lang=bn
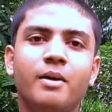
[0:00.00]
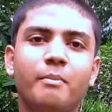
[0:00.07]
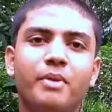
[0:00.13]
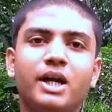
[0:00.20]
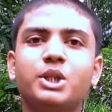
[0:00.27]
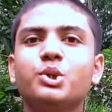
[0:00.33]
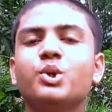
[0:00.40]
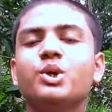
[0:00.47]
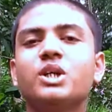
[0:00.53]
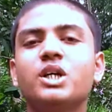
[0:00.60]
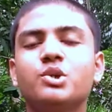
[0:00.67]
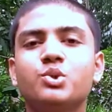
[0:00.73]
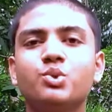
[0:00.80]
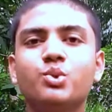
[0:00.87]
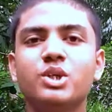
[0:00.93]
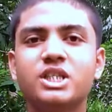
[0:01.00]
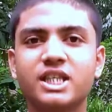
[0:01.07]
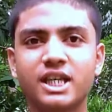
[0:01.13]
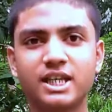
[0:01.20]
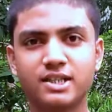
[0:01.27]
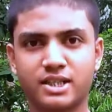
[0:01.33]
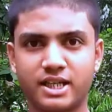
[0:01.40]
পার্থক্যটা শুধু
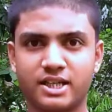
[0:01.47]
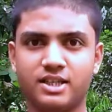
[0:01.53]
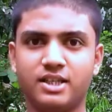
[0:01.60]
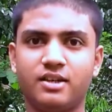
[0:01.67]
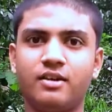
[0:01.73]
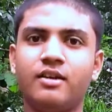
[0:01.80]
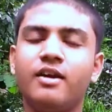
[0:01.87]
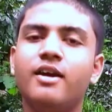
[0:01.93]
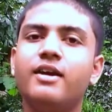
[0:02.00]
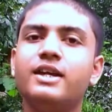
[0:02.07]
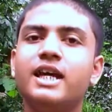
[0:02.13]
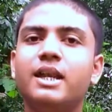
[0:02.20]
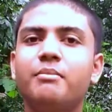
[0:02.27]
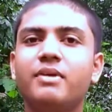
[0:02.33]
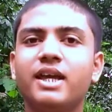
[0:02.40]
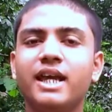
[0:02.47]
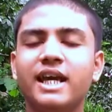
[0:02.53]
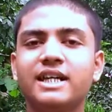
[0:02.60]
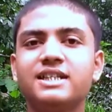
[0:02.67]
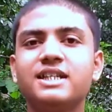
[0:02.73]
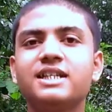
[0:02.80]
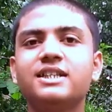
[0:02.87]
স্ক্রিন সাইজে রিয়ালমি
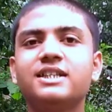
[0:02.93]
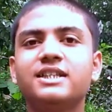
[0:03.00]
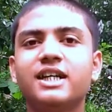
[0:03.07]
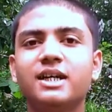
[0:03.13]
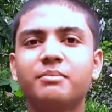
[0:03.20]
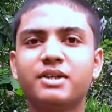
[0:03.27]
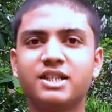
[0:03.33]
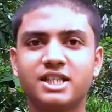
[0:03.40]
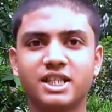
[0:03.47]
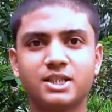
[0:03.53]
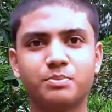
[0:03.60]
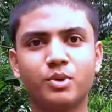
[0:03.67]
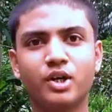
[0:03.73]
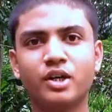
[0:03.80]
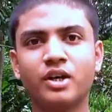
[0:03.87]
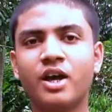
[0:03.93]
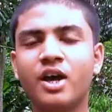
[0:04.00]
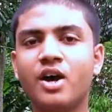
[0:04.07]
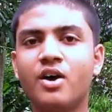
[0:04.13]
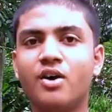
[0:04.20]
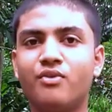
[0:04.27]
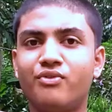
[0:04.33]
এক্স থ্রিতে থাকবে সিক্স পয়েন্ট
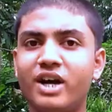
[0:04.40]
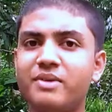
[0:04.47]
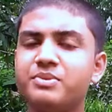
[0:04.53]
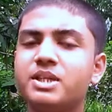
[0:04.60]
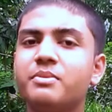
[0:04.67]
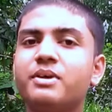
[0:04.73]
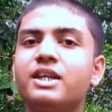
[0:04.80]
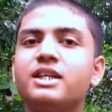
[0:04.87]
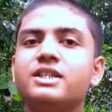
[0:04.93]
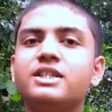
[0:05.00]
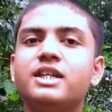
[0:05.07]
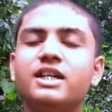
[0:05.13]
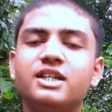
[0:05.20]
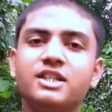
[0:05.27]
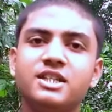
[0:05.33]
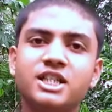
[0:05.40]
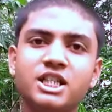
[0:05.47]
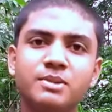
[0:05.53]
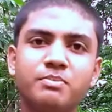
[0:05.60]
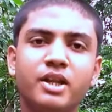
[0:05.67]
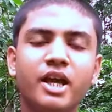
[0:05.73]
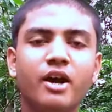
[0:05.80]
ফাইভ সেভেন ইঞ্চির একটি
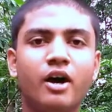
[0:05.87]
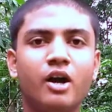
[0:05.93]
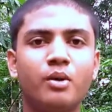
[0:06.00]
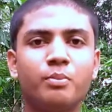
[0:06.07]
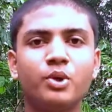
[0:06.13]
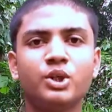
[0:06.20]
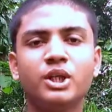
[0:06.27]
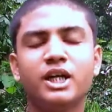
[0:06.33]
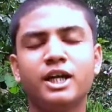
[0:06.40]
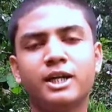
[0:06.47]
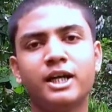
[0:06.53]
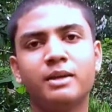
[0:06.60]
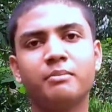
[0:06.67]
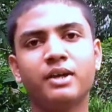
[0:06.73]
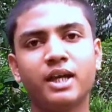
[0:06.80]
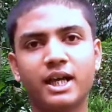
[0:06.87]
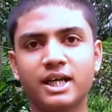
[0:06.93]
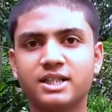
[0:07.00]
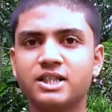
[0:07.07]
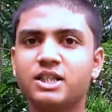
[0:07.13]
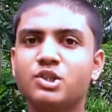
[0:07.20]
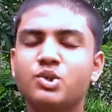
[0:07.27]
ডিসপ্লে আর অপর দিকে রিয়েলমি
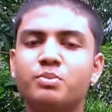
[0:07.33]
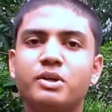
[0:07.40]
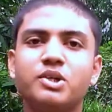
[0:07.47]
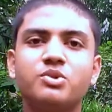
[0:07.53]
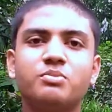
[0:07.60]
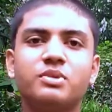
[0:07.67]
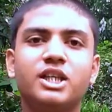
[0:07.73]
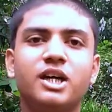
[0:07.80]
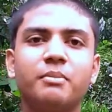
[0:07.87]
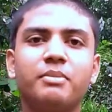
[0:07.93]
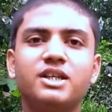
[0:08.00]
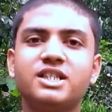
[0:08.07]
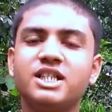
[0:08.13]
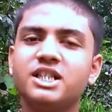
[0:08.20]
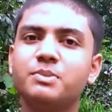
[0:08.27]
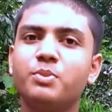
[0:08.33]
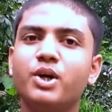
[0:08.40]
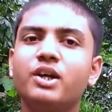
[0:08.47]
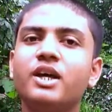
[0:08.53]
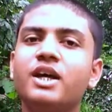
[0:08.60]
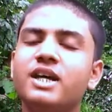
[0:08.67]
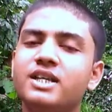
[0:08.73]
এক্স থ্রি সুপার জুমে থাকবে সিক্স
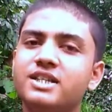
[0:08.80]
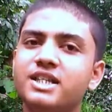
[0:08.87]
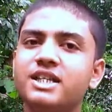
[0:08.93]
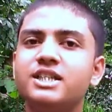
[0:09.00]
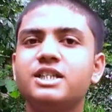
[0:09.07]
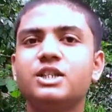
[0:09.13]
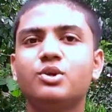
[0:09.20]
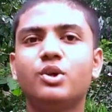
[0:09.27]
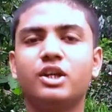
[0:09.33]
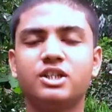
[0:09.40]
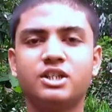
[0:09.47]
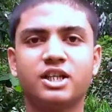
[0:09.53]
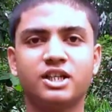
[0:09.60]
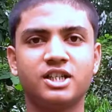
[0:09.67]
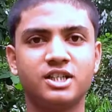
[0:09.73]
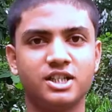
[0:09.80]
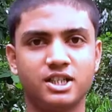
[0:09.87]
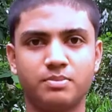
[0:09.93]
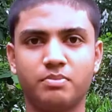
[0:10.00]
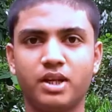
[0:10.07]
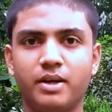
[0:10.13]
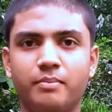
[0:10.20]
পয়েন্ট সিক্স জিরো ইঞ্চির একটি
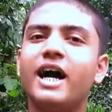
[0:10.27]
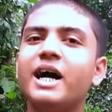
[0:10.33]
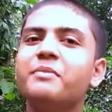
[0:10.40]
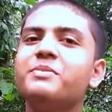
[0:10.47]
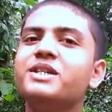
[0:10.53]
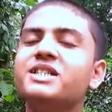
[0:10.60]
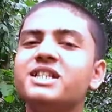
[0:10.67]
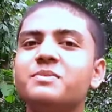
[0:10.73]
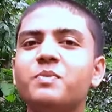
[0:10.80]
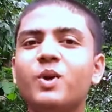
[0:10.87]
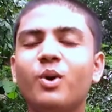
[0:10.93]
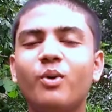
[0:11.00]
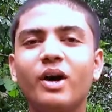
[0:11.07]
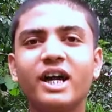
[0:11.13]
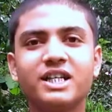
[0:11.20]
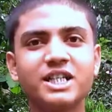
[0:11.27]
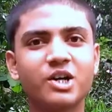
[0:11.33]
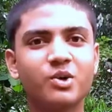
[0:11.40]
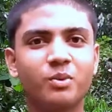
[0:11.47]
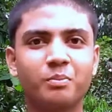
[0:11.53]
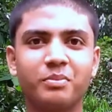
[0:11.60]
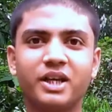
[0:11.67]
ডিসপ্লে আইপিএস ডিসপ্লে হওয়া একটা
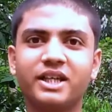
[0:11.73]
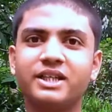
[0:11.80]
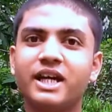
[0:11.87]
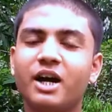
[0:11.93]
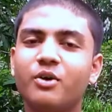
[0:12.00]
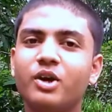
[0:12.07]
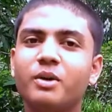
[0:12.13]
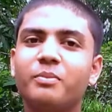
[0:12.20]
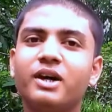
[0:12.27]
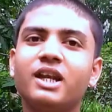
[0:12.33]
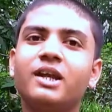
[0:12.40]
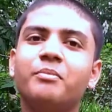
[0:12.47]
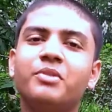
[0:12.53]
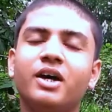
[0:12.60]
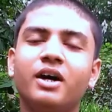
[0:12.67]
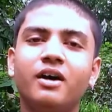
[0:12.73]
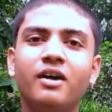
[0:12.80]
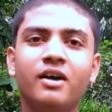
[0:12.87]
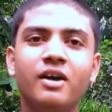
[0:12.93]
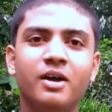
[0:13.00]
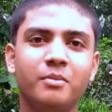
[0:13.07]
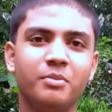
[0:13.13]
কমপ্লেন না করে পারলাম না
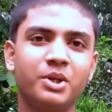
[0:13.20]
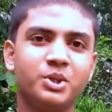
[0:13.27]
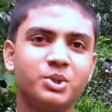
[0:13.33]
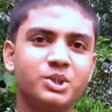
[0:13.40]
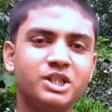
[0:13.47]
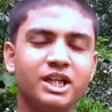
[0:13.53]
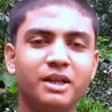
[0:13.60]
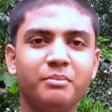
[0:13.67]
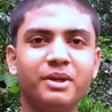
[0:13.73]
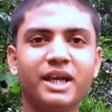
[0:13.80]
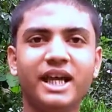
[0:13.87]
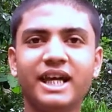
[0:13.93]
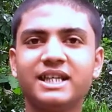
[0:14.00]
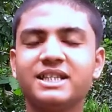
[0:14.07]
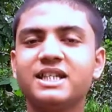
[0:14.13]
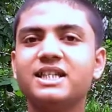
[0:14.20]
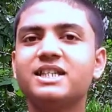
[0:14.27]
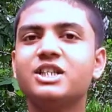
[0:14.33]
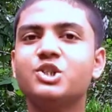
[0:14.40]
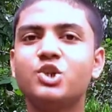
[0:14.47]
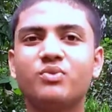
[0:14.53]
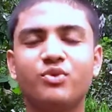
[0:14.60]
বিকজ রিয়েলমি এক্স সিরিজের
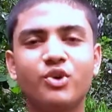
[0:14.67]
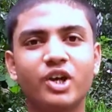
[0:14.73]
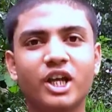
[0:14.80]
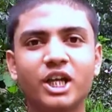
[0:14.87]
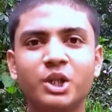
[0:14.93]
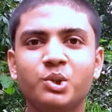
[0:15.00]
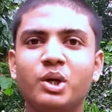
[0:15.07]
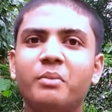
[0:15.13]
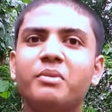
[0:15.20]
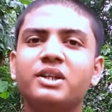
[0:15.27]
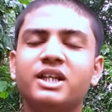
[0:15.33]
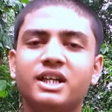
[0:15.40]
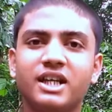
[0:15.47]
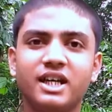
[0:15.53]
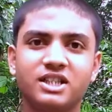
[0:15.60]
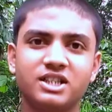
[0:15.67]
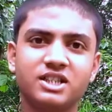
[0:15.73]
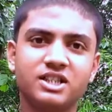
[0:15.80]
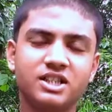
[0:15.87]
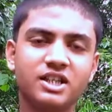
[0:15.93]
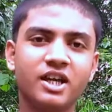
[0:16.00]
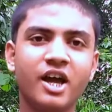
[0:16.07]
সব ফোনে কিন্তু আমরা দেখে
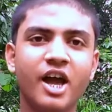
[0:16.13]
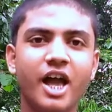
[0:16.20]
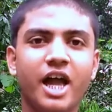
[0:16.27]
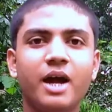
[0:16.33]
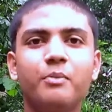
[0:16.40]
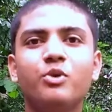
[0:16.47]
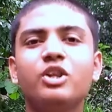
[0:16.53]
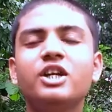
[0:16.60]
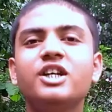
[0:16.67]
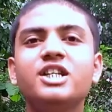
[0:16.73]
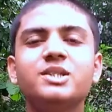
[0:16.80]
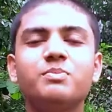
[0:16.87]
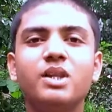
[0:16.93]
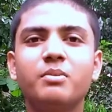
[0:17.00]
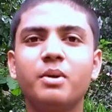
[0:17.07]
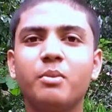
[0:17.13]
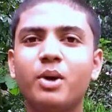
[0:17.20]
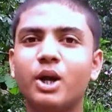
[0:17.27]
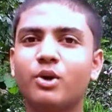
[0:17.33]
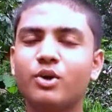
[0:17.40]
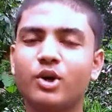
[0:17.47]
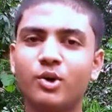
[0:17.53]
আসতেছি অ্যামোলার ডিসপ্লে ব্যবহার
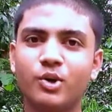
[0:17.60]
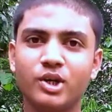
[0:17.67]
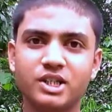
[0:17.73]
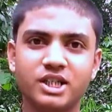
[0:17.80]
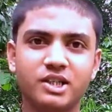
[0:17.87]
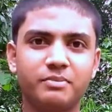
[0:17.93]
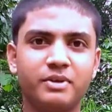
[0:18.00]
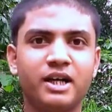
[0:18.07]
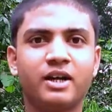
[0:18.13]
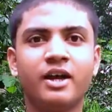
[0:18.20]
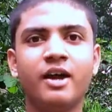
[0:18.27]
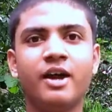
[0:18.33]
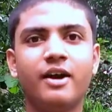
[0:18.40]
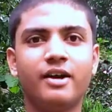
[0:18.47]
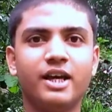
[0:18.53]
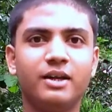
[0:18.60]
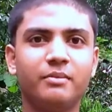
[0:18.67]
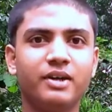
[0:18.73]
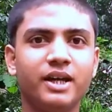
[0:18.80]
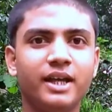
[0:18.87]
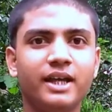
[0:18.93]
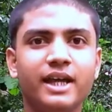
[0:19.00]
করা হয়েছে বাট রিয়েলমির
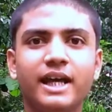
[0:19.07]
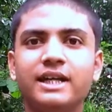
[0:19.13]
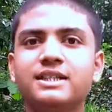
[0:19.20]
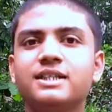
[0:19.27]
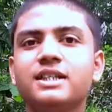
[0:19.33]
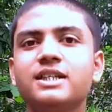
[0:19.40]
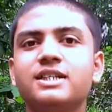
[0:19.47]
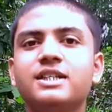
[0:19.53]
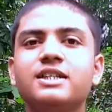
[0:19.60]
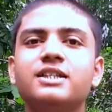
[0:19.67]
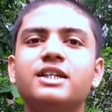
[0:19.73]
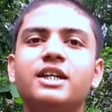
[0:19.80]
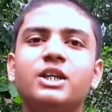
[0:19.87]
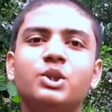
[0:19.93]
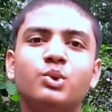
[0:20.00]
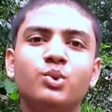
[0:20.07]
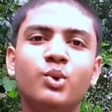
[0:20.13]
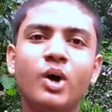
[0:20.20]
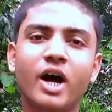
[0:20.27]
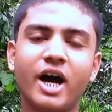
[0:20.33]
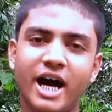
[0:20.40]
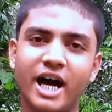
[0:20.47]
এই এক্স থ্রি সিরিজে কিন্তু
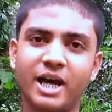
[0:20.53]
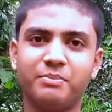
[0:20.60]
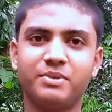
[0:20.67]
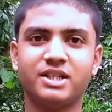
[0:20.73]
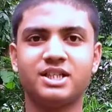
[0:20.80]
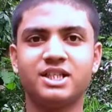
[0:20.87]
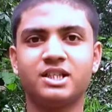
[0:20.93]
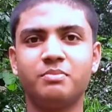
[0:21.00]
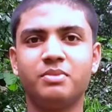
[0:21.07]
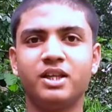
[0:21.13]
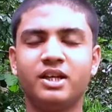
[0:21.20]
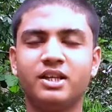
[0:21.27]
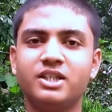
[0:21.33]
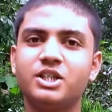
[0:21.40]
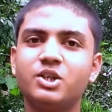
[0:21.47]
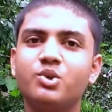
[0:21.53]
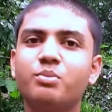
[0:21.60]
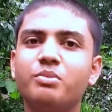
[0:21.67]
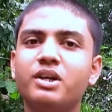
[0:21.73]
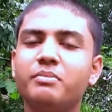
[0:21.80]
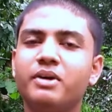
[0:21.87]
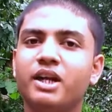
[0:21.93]
আইপিএস ডিসপ্লে এটা খুবই
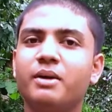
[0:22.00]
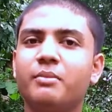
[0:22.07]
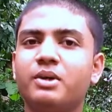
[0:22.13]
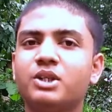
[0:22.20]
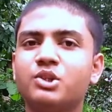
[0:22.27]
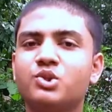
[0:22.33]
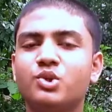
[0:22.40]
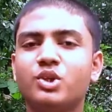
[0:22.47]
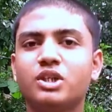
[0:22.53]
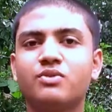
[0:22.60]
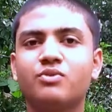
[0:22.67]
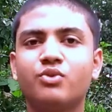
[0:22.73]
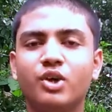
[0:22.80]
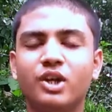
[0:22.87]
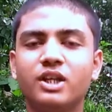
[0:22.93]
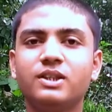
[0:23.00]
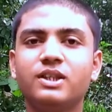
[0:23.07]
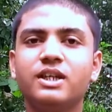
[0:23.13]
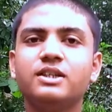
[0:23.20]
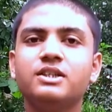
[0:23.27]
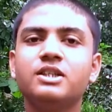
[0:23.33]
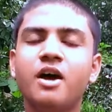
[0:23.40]
মানে আমাদের জন্য একটা বোরিং থিংস